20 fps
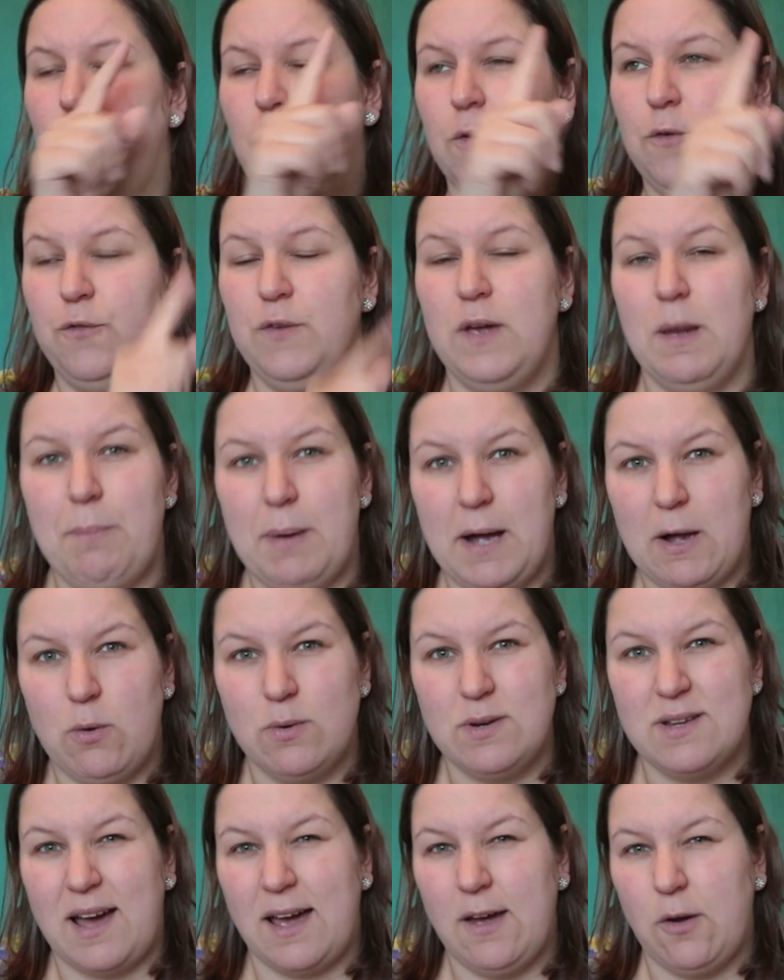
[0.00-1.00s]
und vier
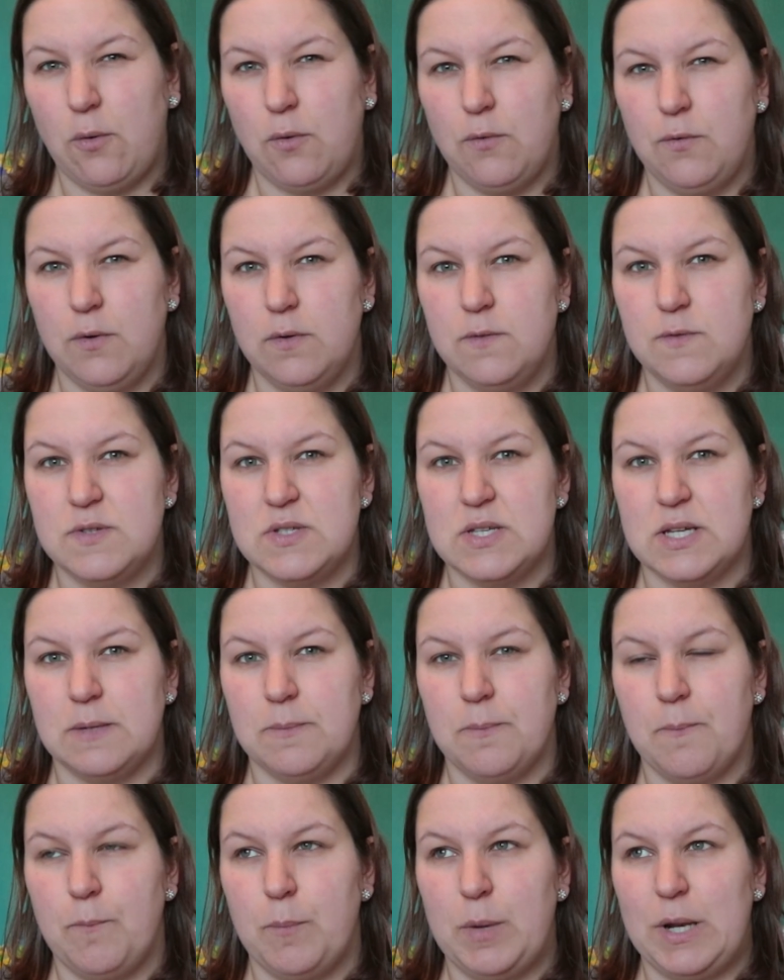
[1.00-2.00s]
Packungen 3,15 Euro
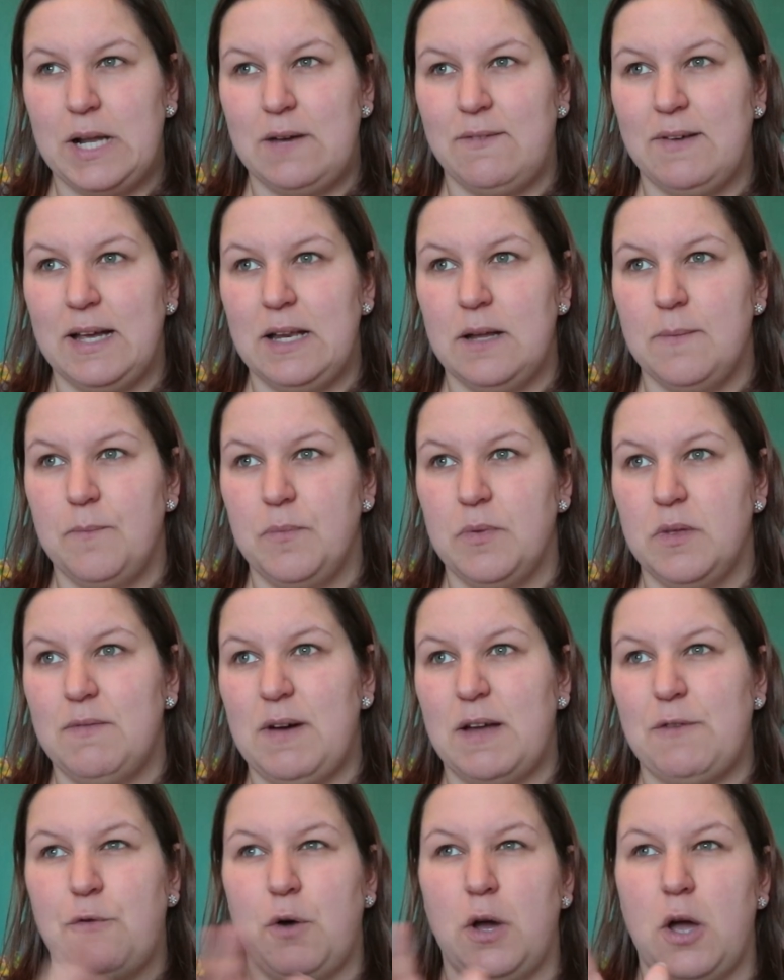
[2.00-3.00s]
mittlerweile. Die
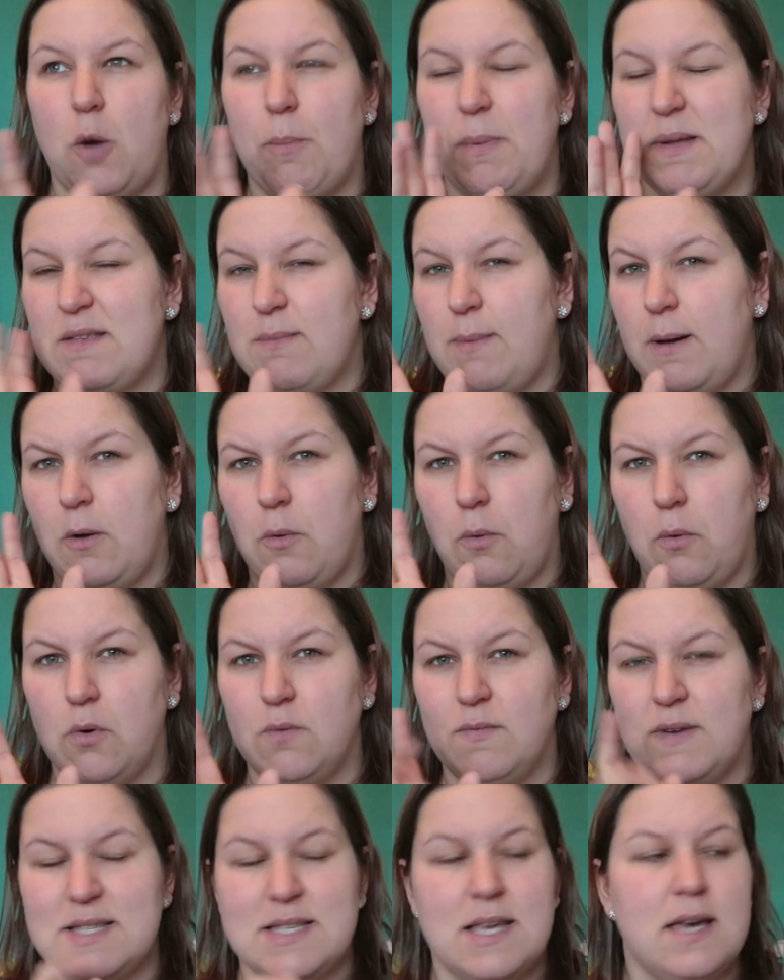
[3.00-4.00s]
waren vorher auch bei 2 Euro
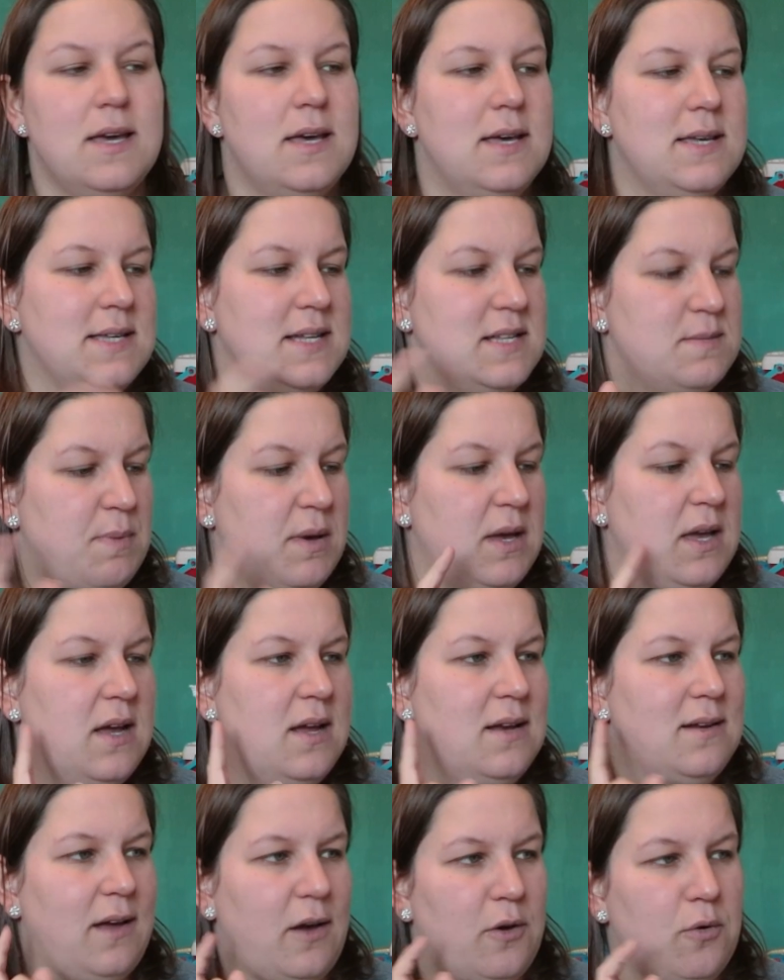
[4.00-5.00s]
irgendwas, sind sie bei
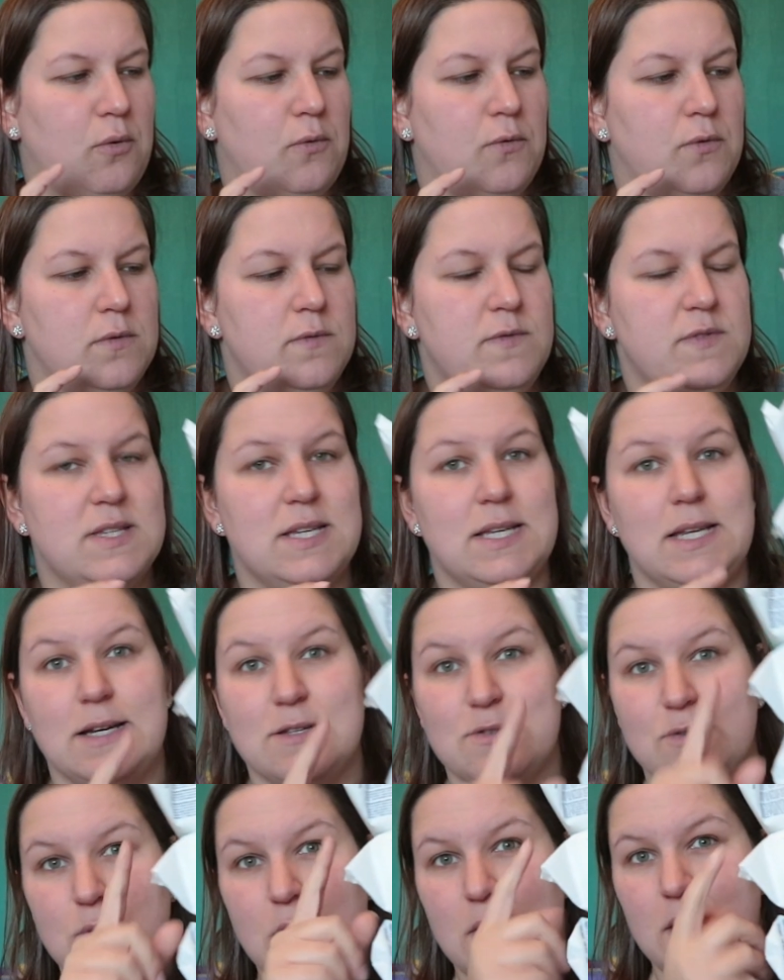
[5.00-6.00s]
3,15 Euro.
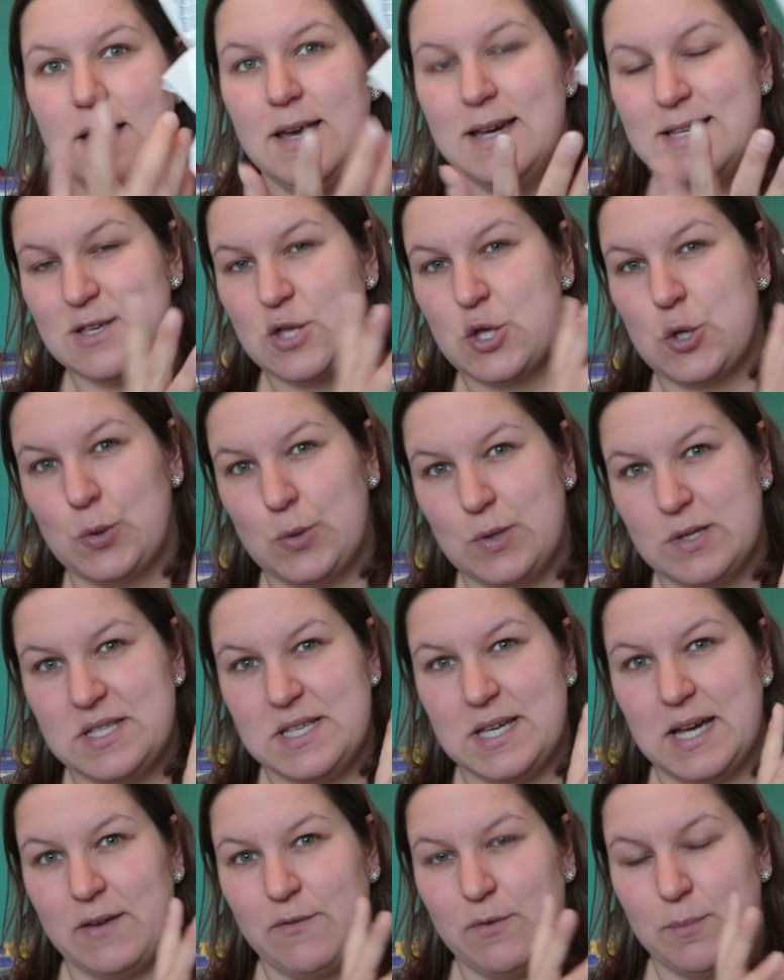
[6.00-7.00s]
Also es ist schon
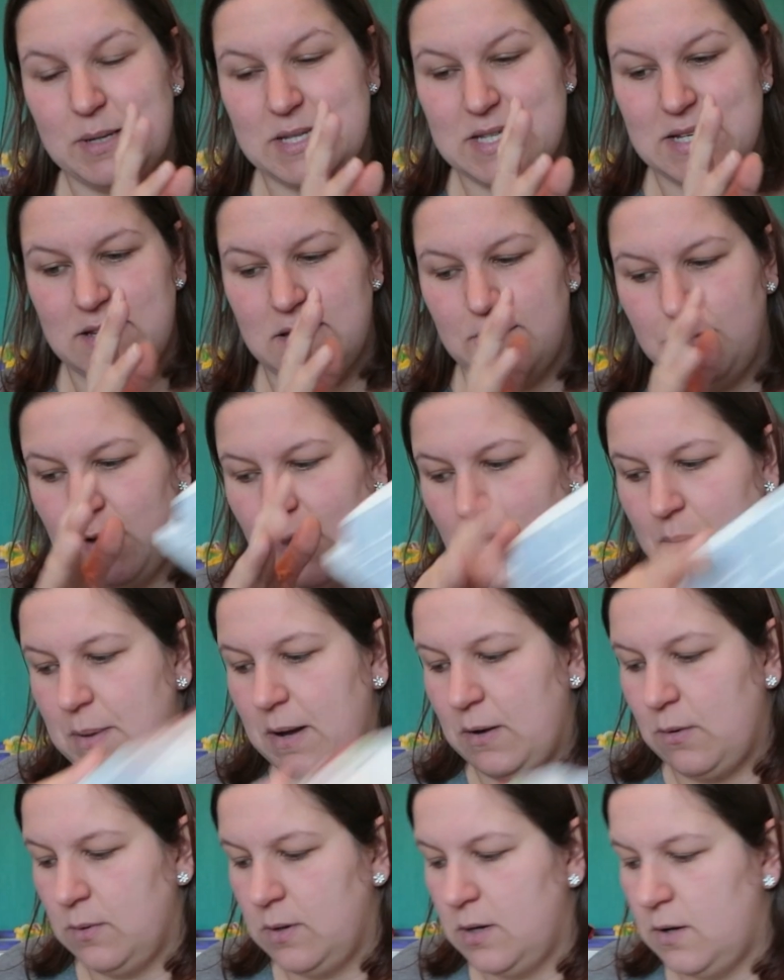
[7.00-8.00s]
günstiger, wenn man sich die
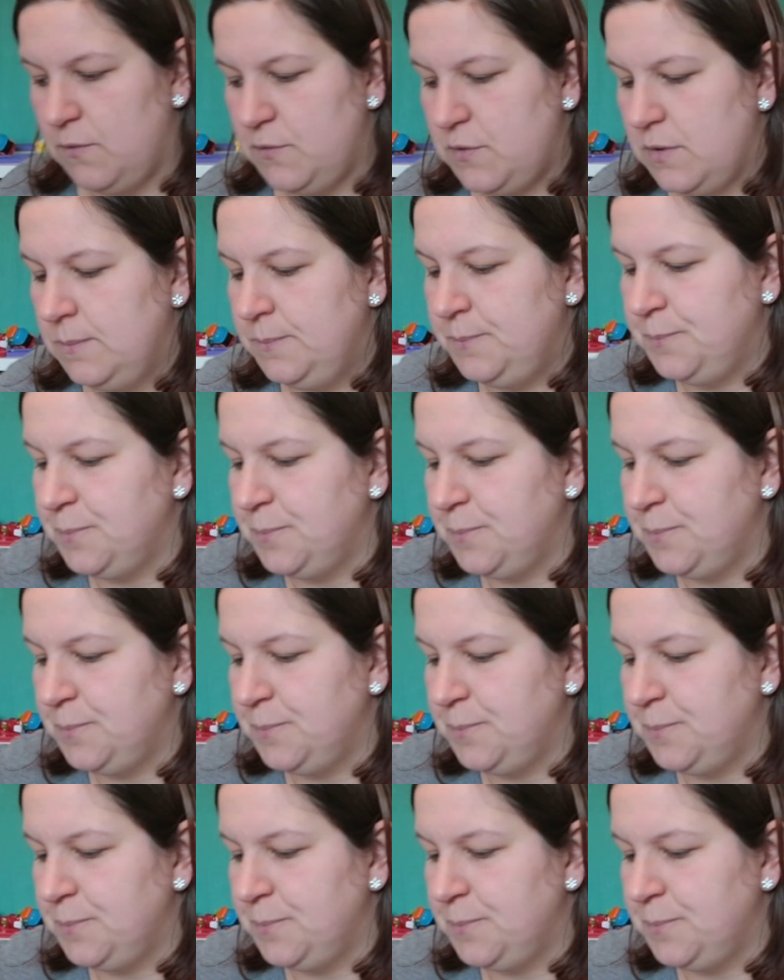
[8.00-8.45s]
Viererpackung kauft.